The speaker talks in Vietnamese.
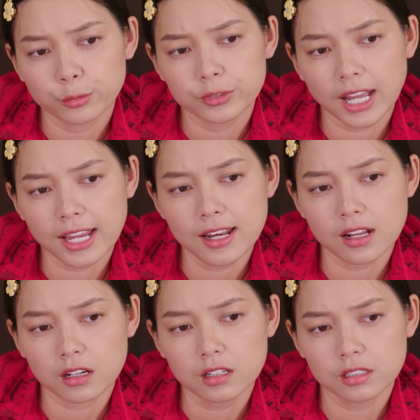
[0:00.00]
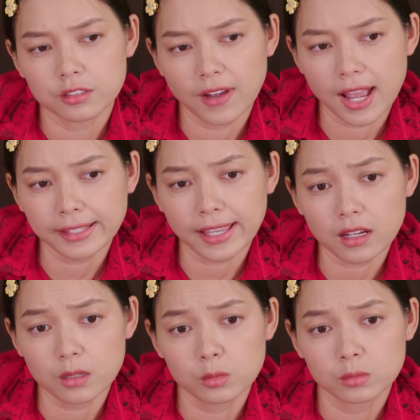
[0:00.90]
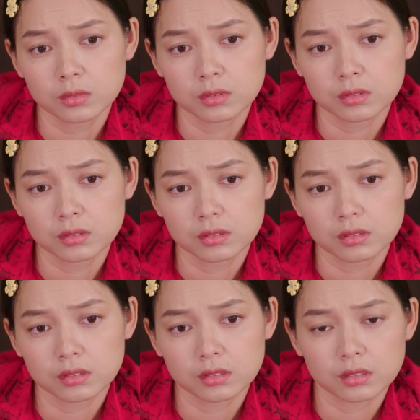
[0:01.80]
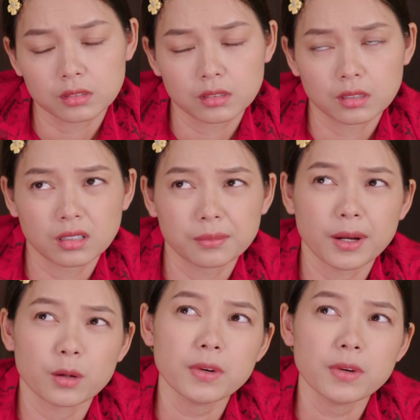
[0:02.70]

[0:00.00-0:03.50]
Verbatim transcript: Tôi thấy là có người phá chắc luôn Mà